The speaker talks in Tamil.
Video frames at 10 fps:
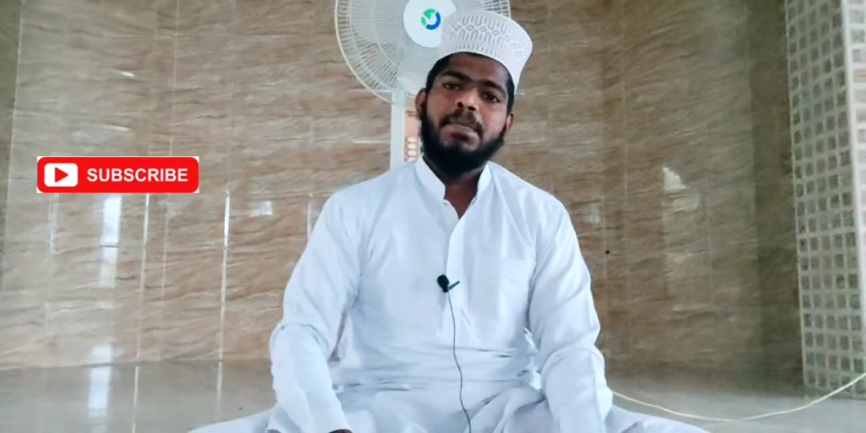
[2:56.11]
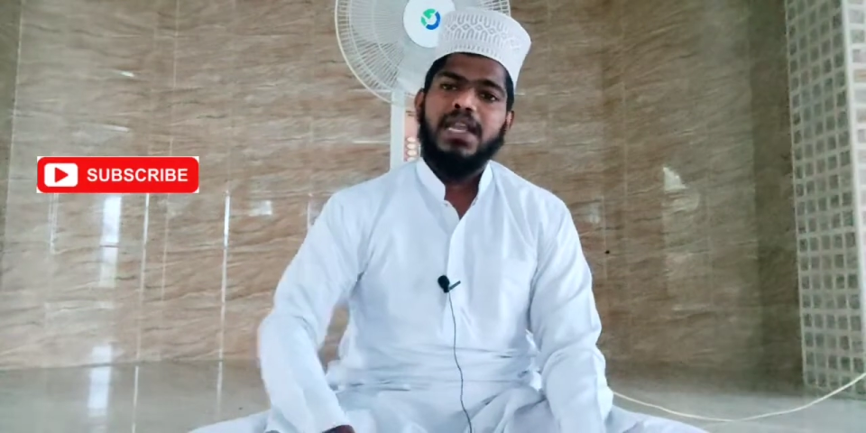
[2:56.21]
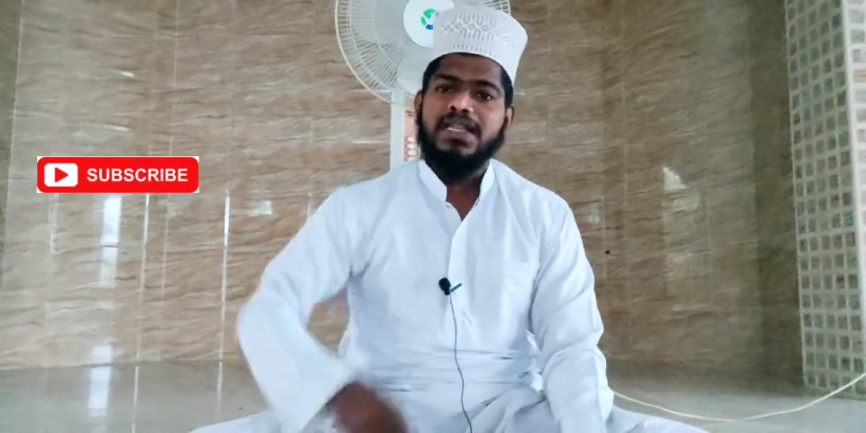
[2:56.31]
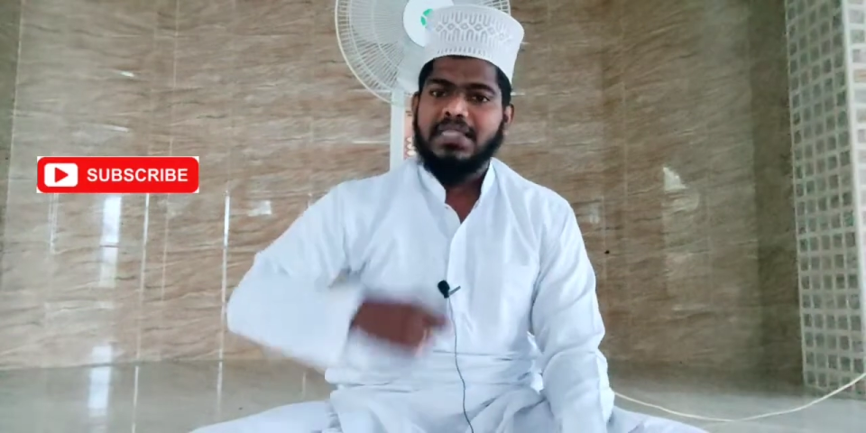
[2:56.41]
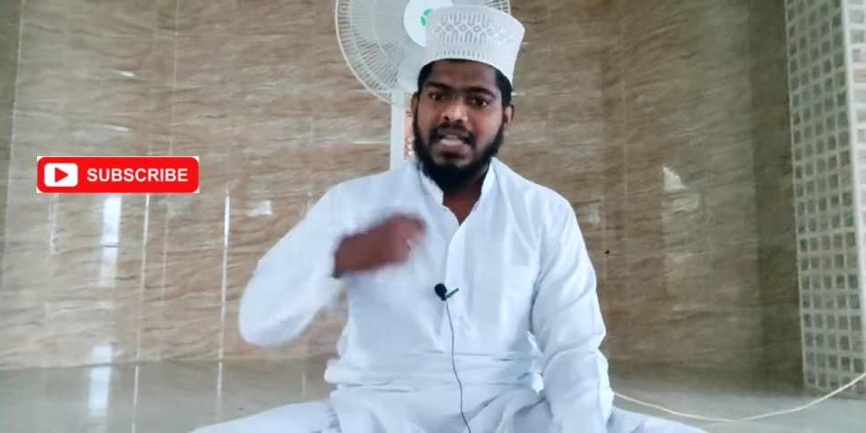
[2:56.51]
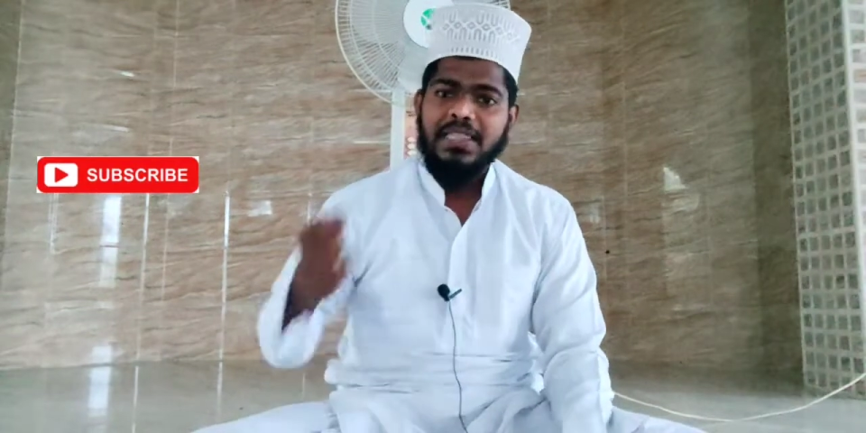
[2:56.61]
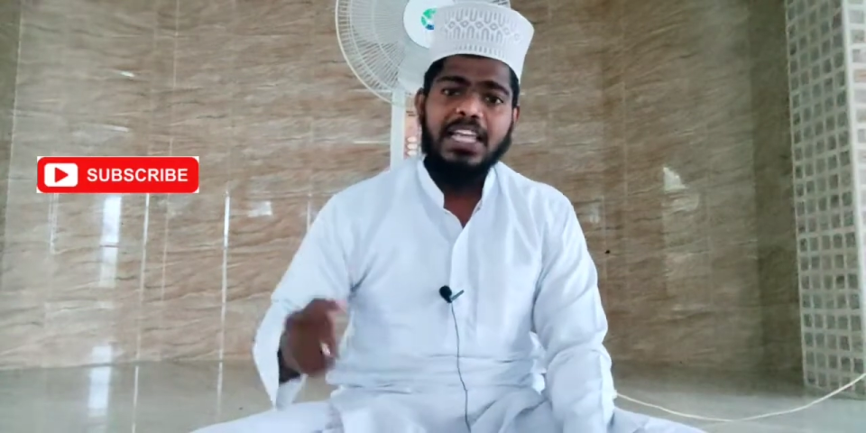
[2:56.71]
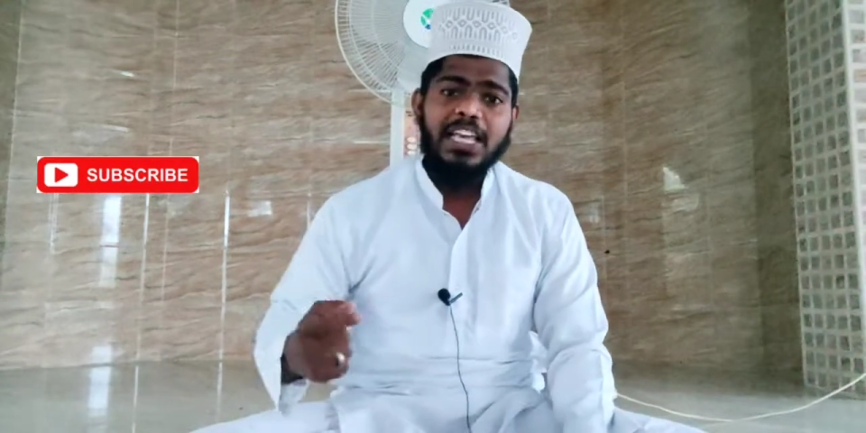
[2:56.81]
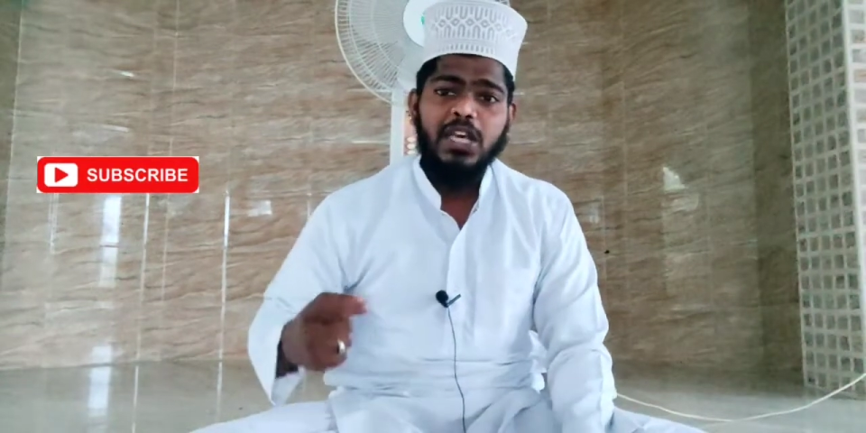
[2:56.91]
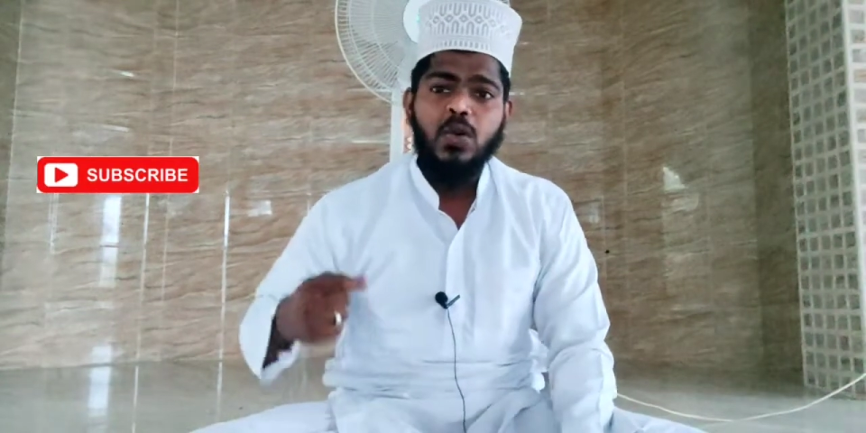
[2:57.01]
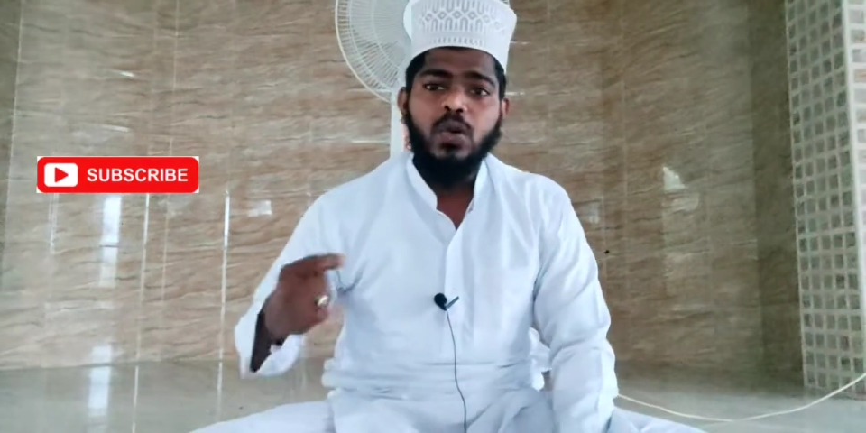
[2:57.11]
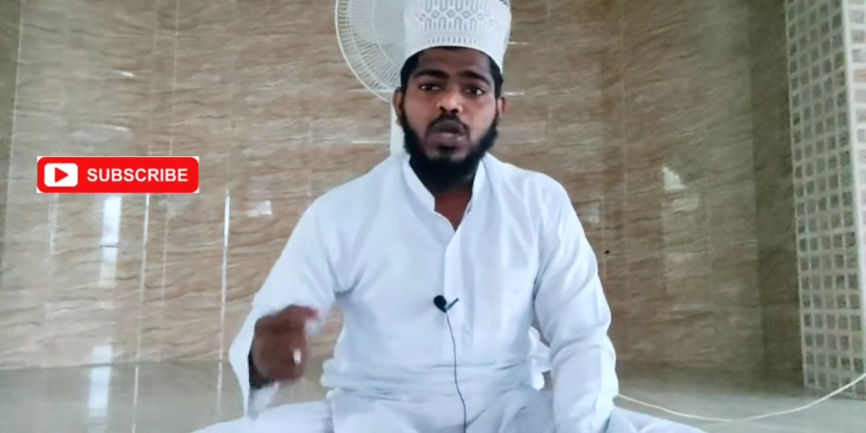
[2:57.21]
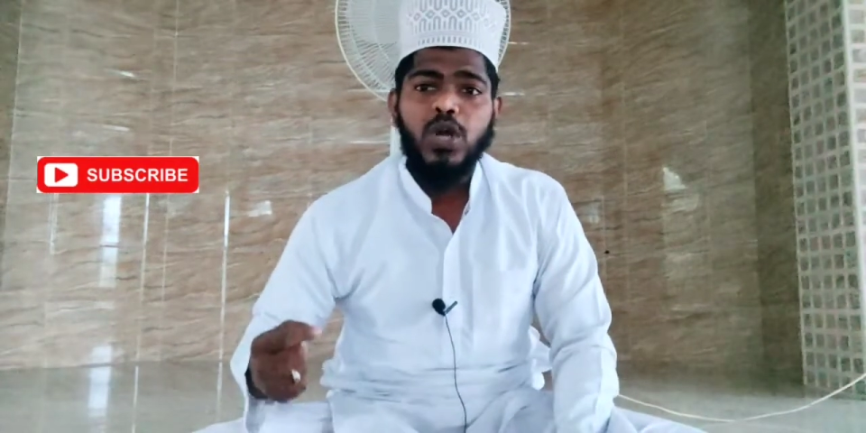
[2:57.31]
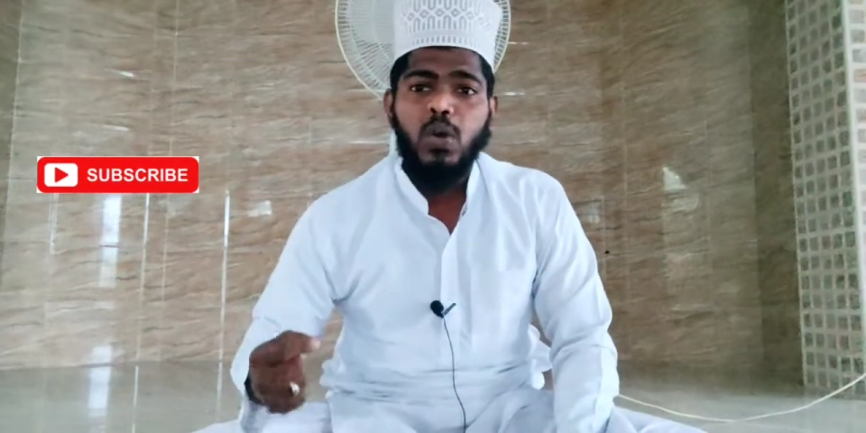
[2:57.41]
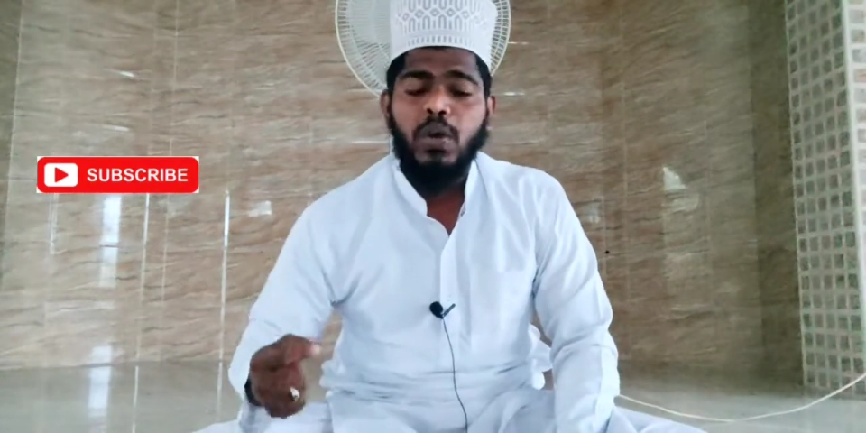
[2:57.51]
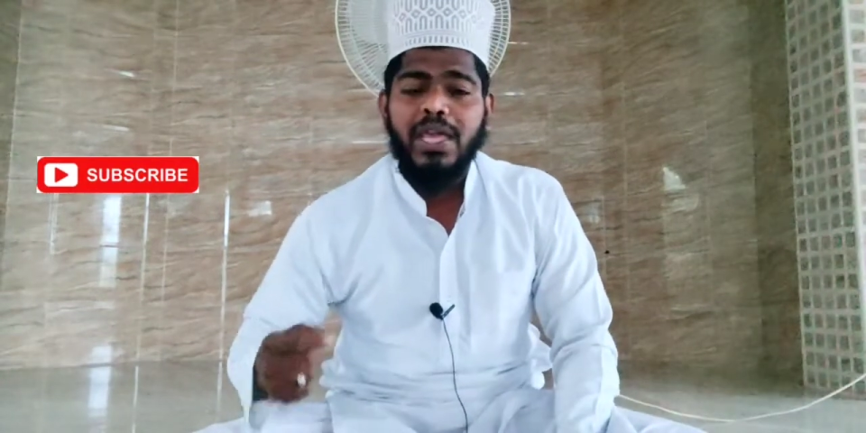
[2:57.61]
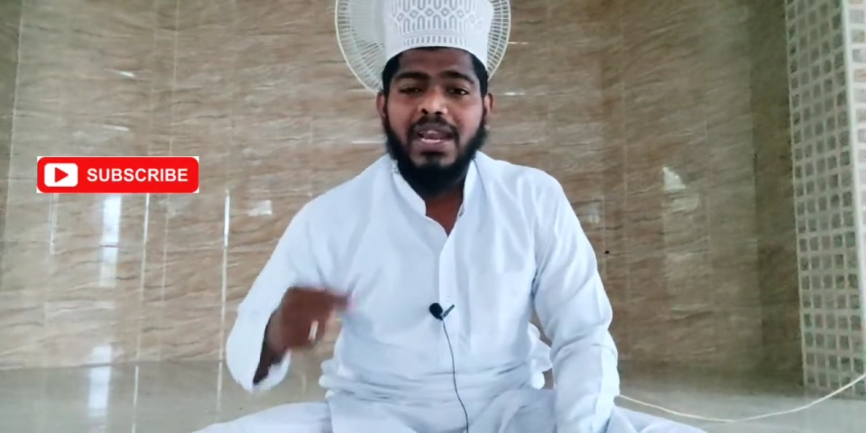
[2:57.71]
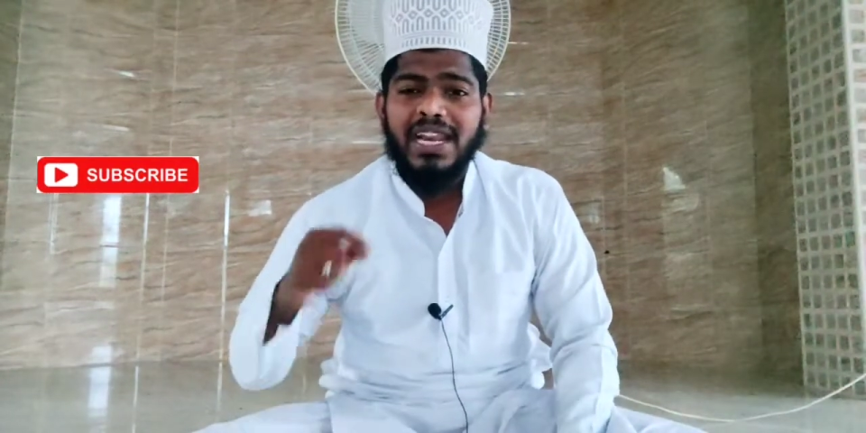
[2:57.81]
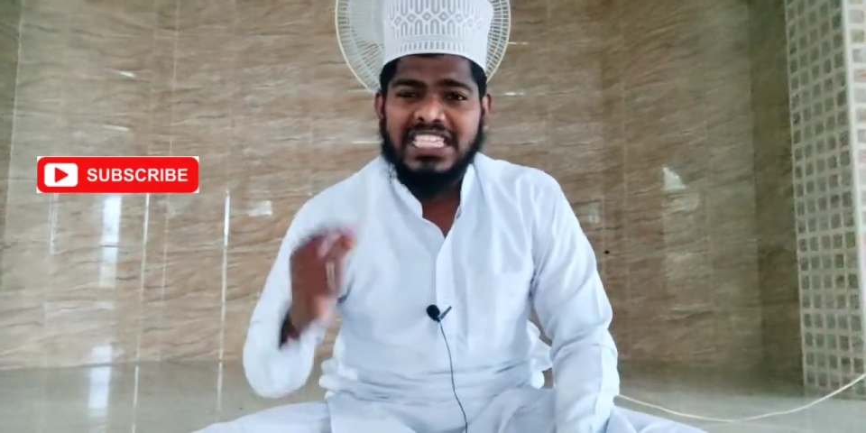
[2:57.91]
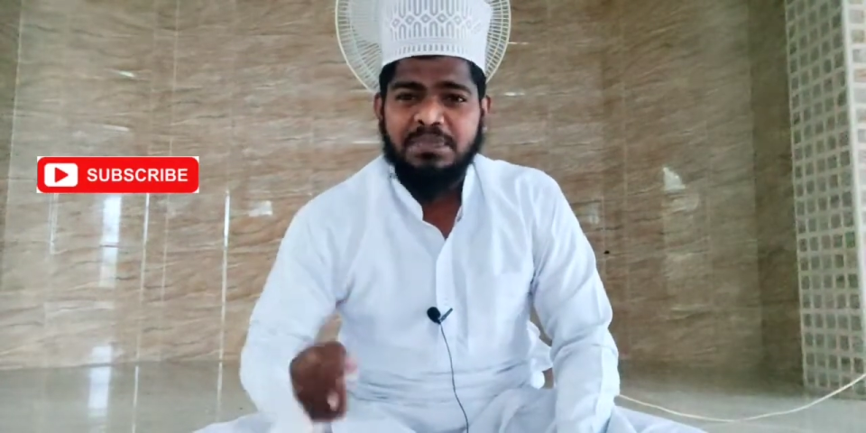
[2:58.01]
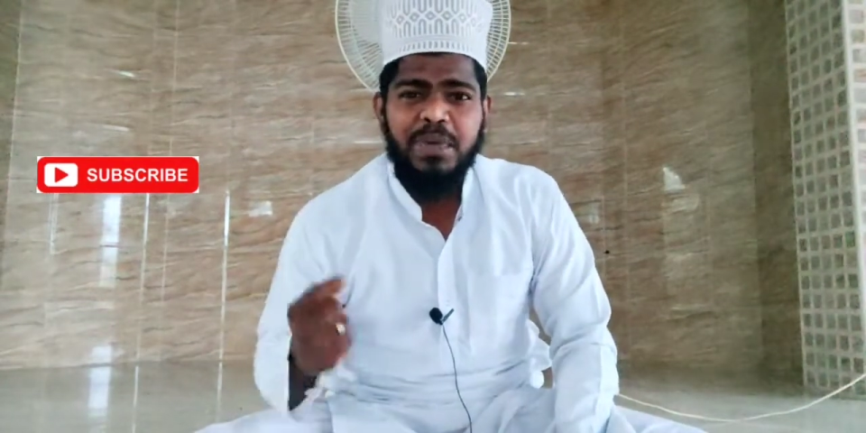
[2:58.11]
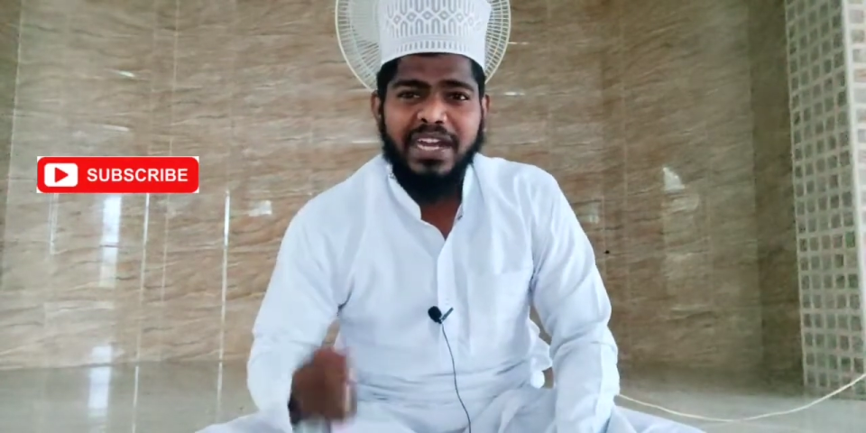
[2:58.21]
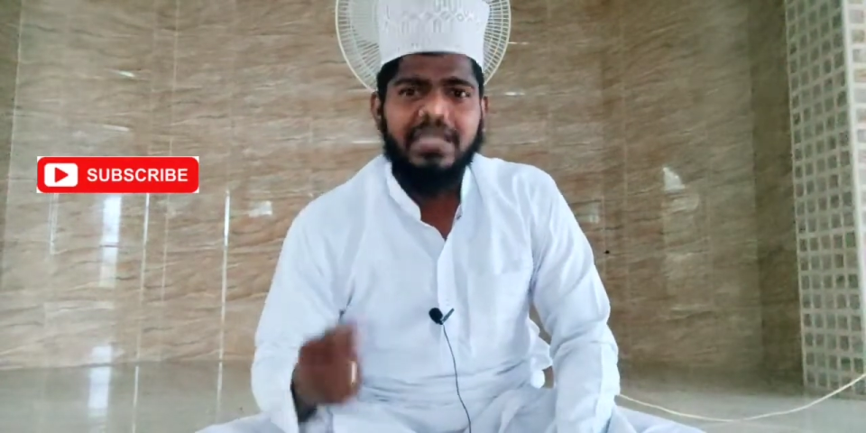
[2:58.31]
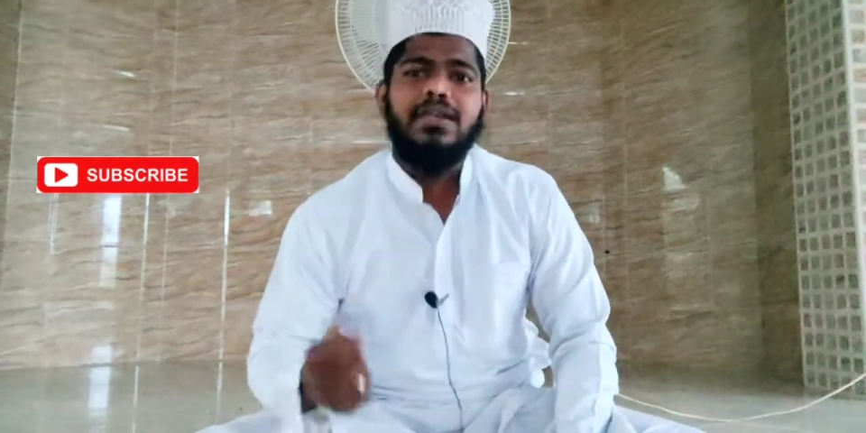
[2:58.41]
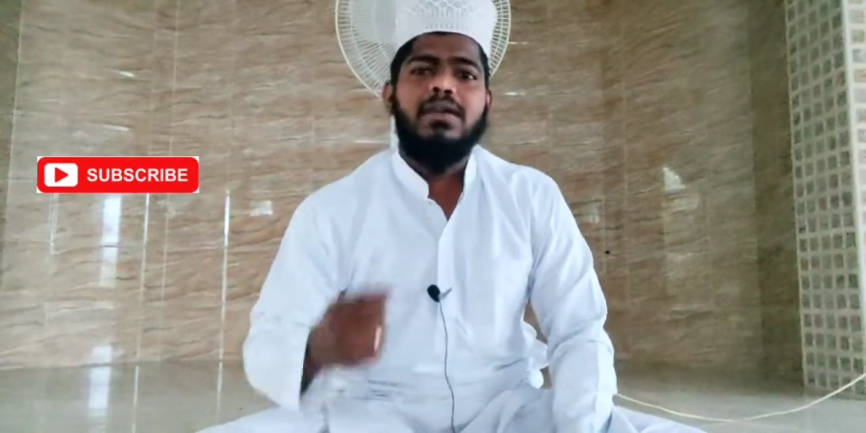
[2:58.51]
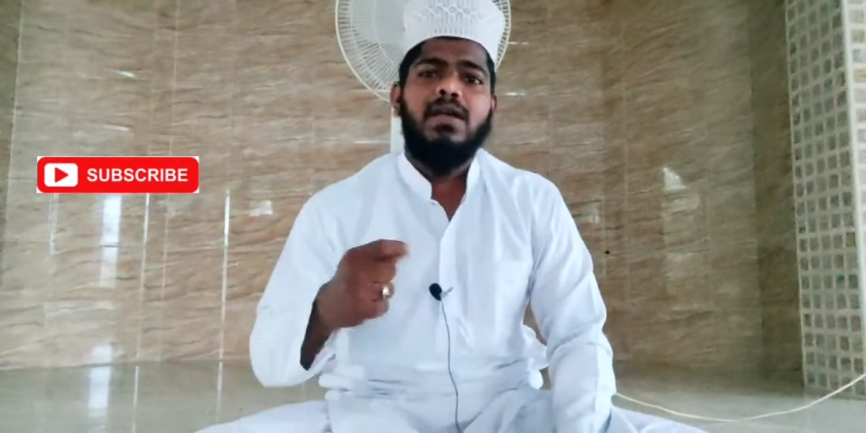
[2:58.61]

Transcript: தன் தந்தைக்கு கொடுக்கக்கூடிய ரெஸ்பெக்ட்